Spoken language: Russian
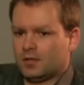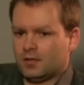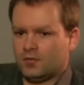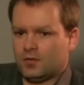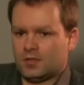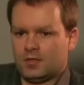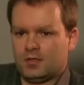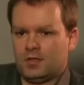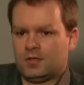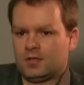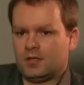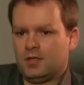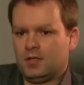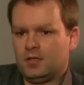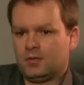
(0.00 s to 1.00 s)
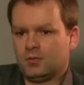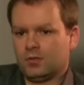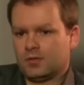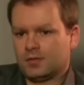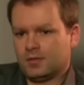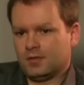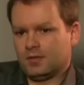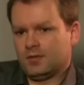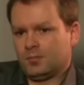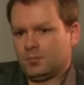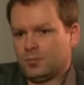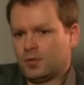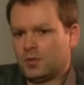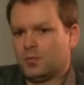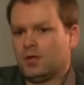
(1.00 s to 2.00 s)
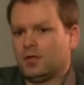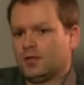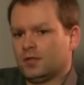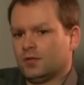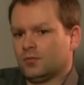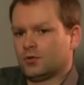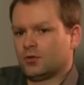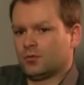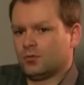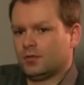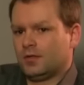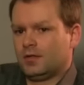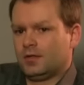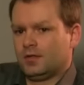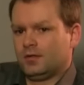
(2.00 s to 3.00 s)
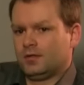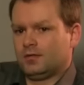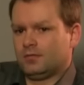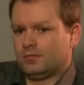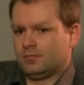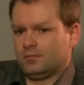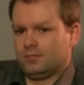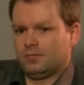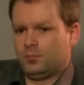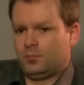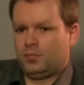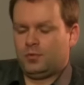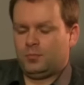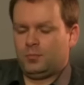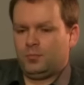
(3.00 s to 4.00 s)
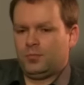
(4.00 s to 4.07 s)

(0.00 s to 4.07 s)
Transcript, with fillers: наверное, 20-30 лет у нас есть понимание того, что э,